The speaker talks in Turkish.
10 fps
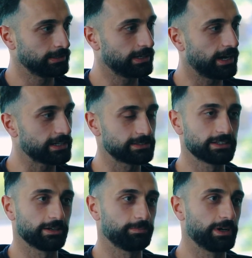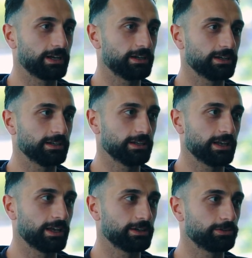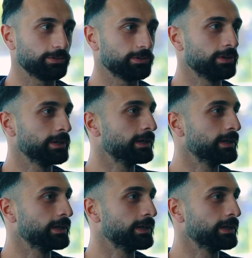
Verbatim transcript: daha iyisini yapmaya, e, her gün